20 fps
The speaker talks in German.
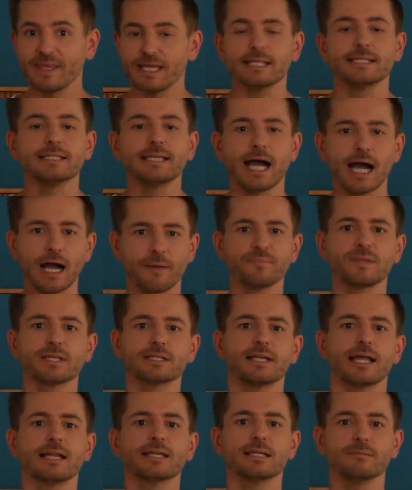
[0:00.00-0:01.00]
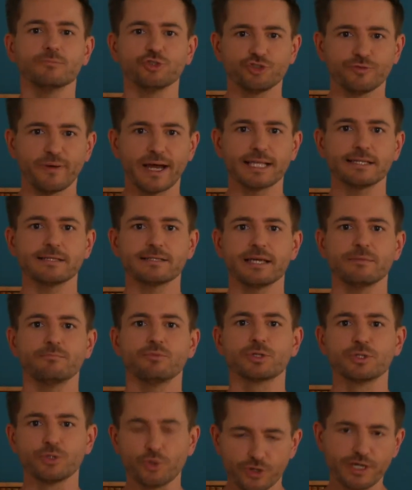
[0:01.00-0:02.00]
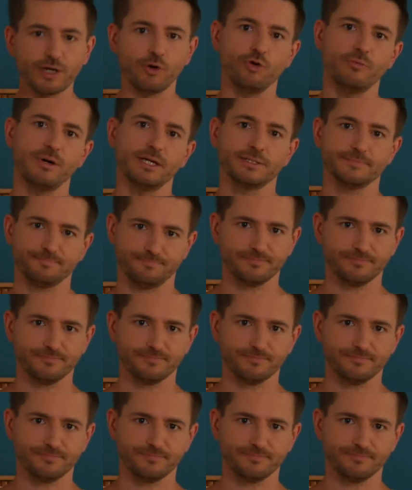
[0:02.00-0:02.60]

sie haben das Land im Schweinstempo zurückerobert.